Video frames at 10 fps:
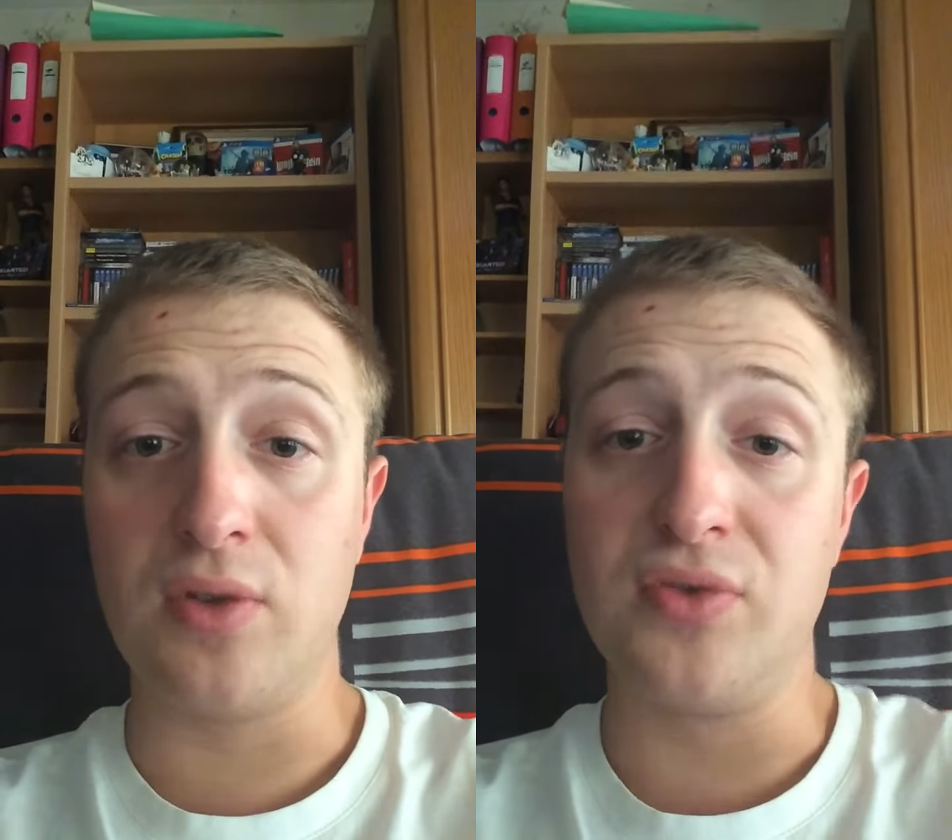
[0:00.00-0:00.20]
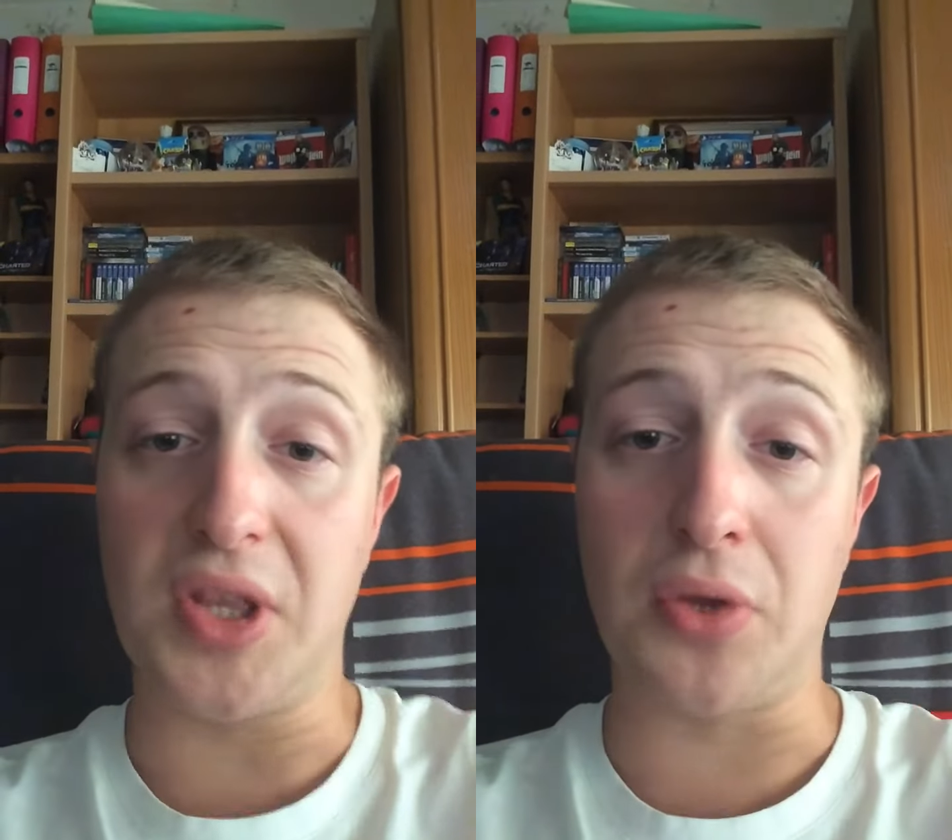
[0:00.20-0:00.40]

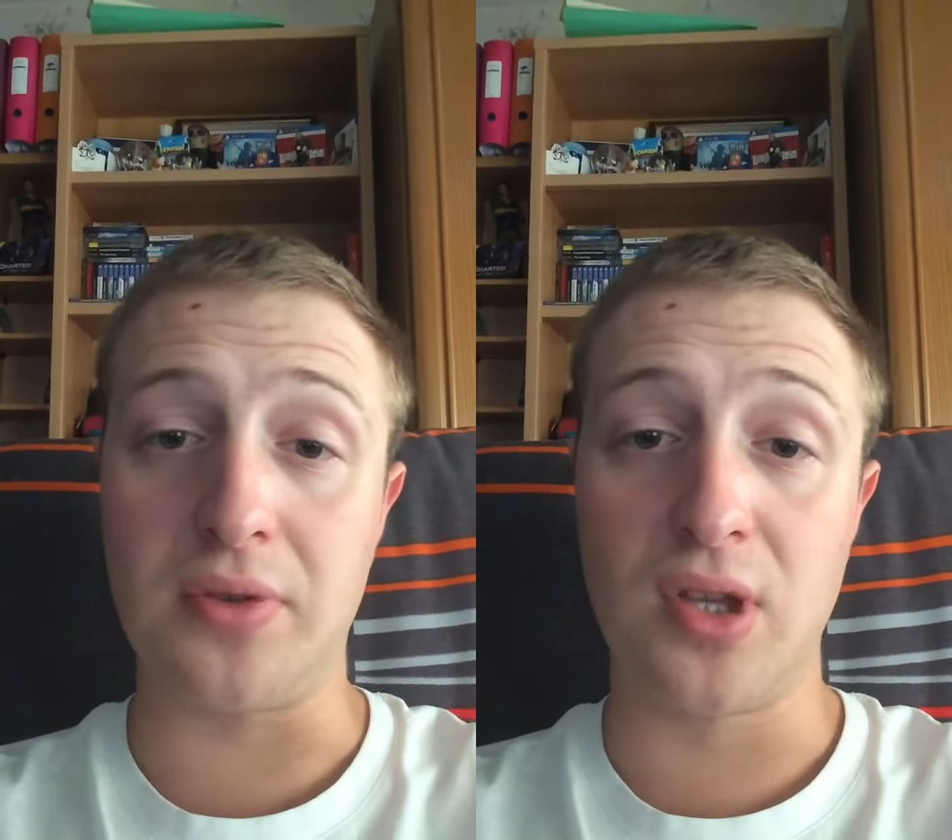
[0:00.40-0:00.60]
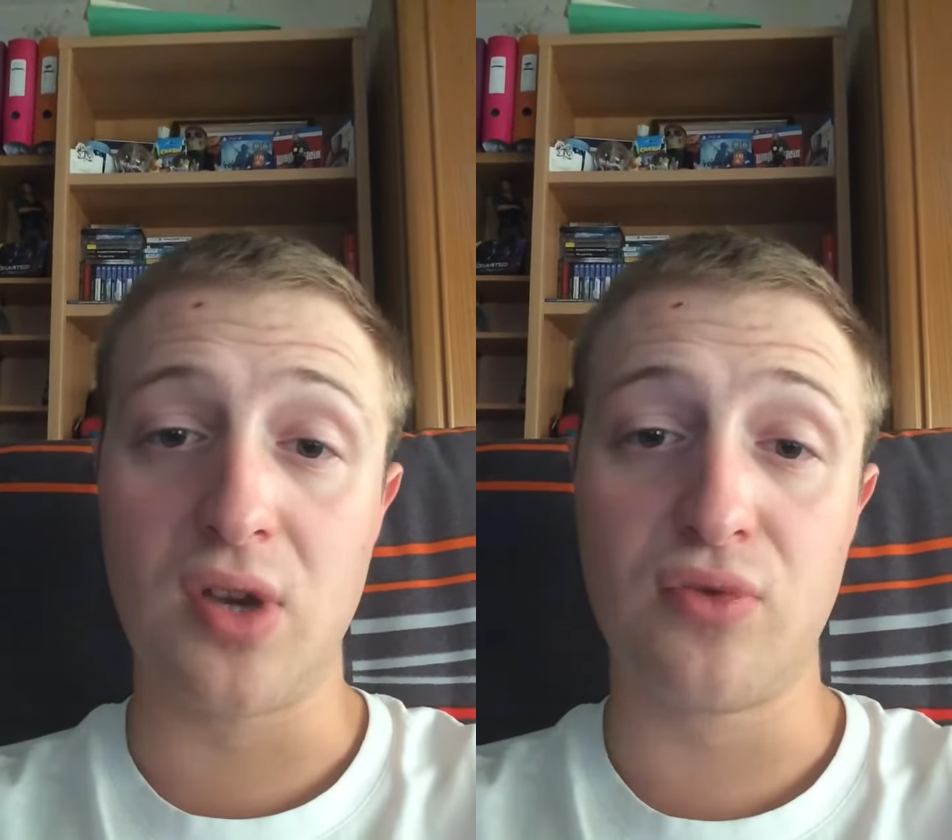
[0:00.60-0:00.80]
vous
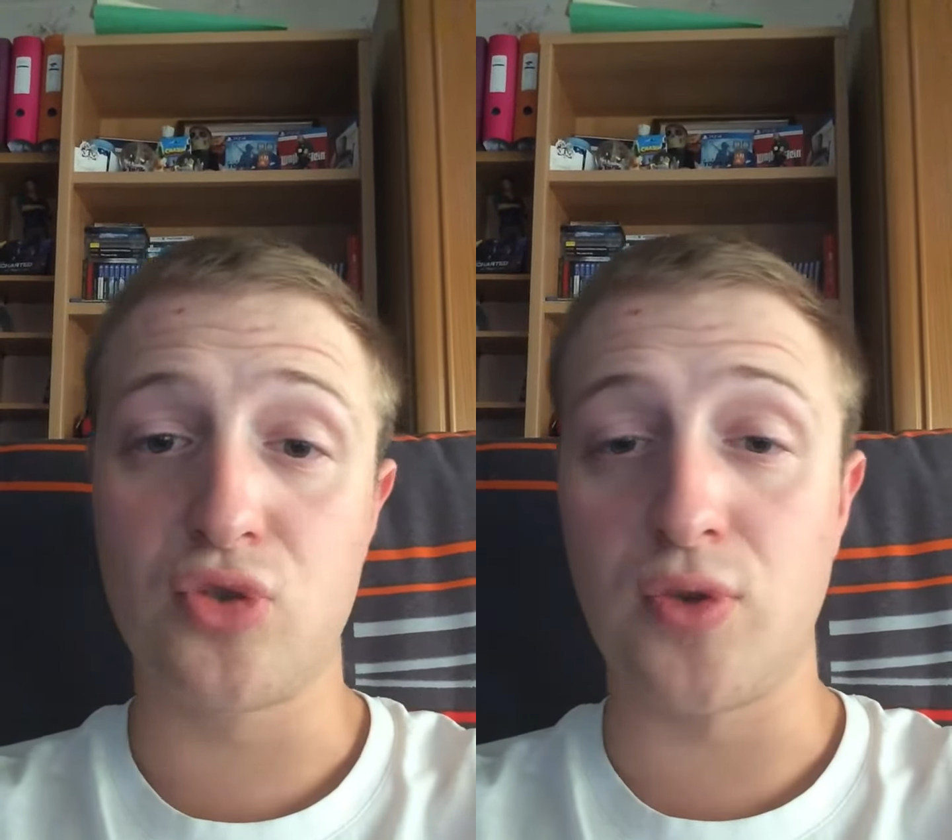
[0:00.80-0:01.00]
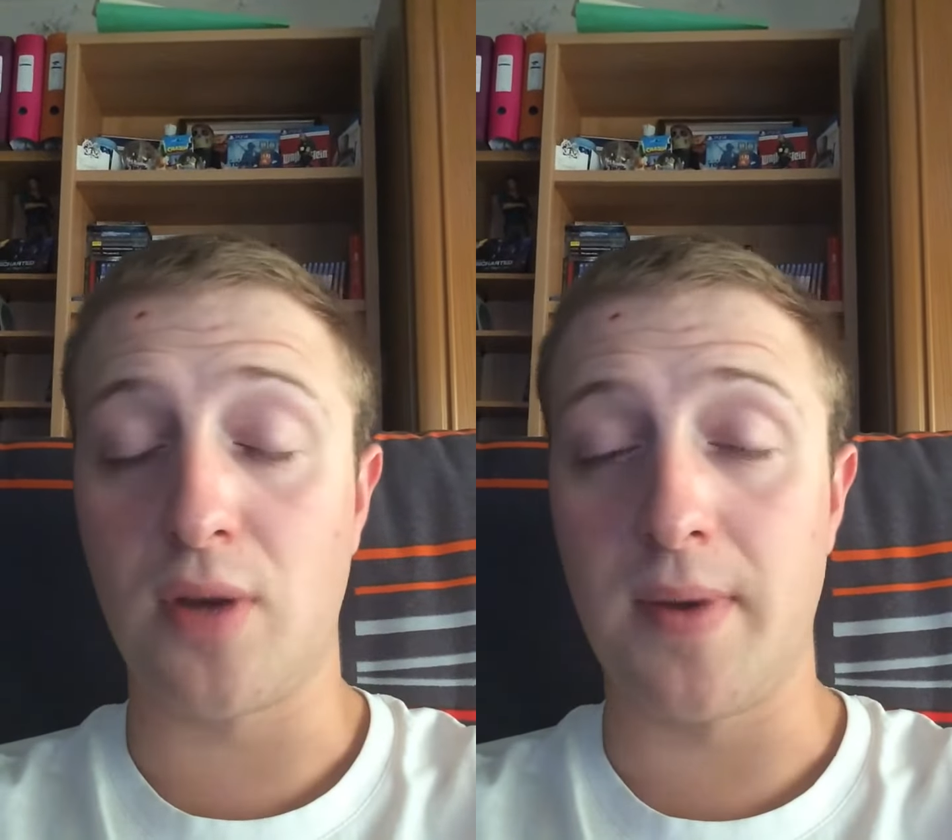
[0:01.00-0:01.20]
attendez, vous
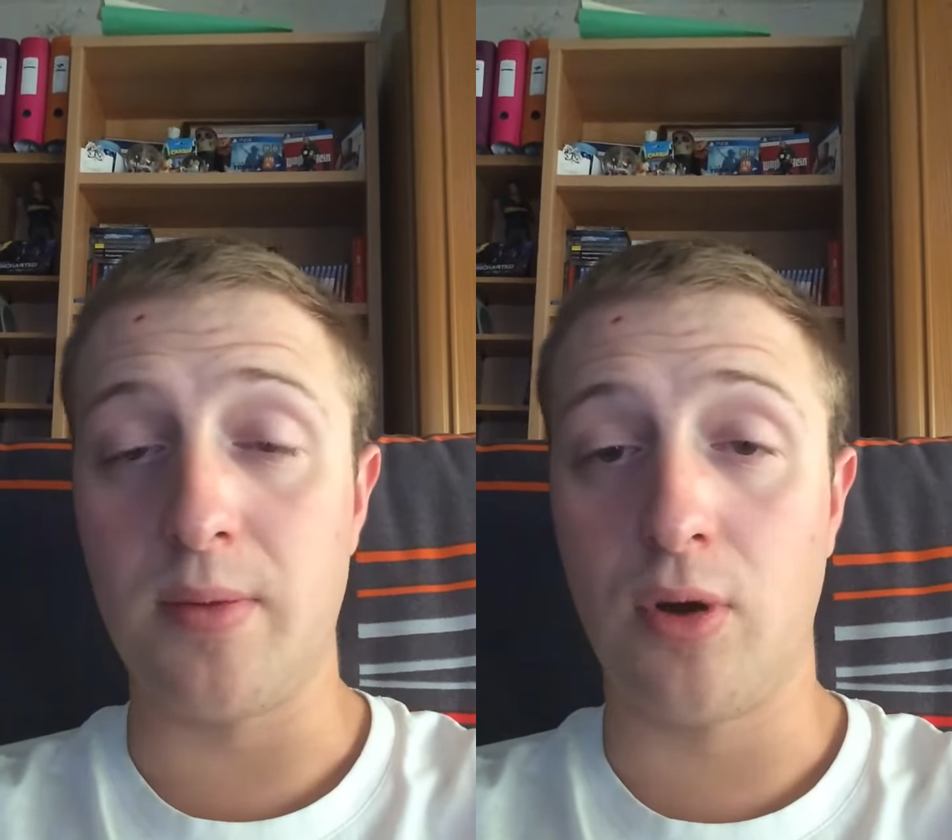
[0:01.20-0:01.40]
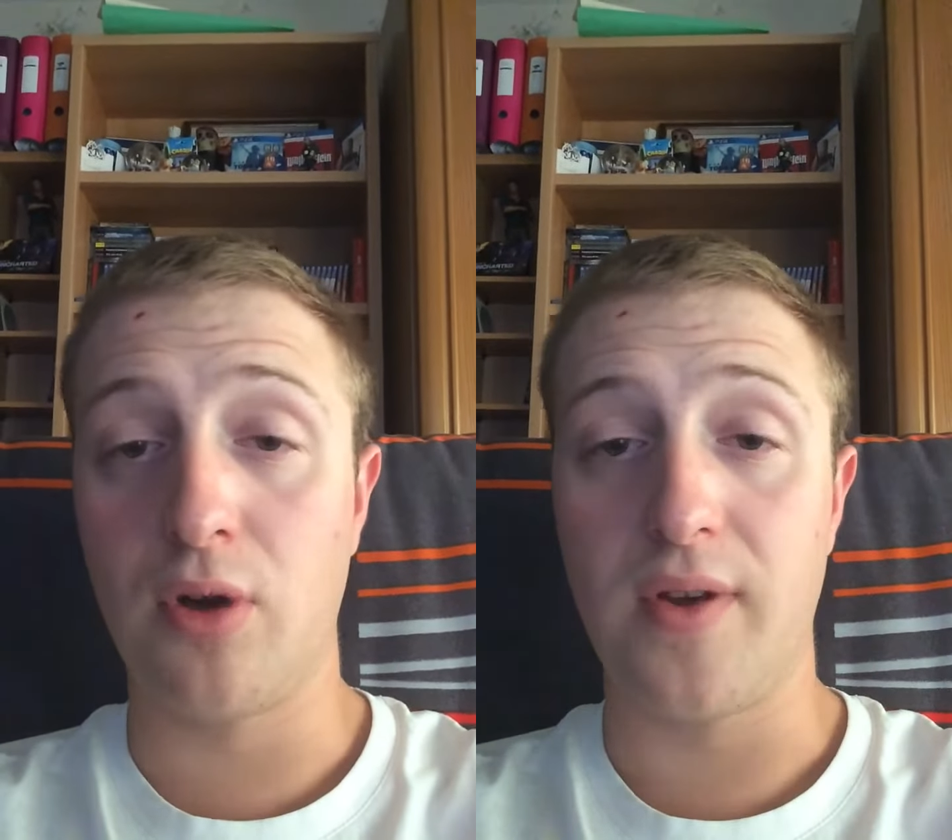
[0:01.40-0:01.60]
jouez normalement,